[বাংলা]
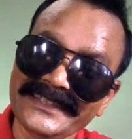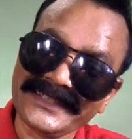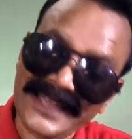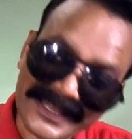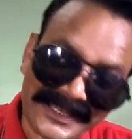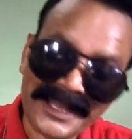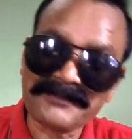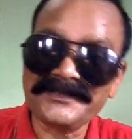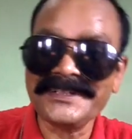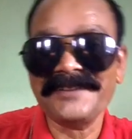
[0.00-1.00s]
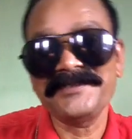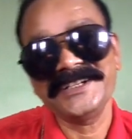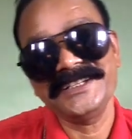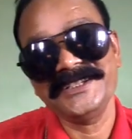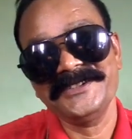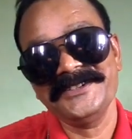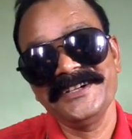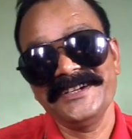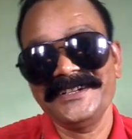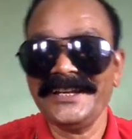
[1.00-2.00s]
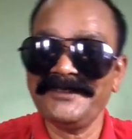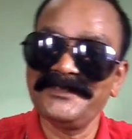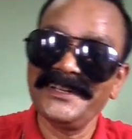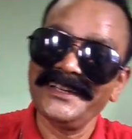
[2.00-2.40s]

তাই একটা ভিডিও বানালাম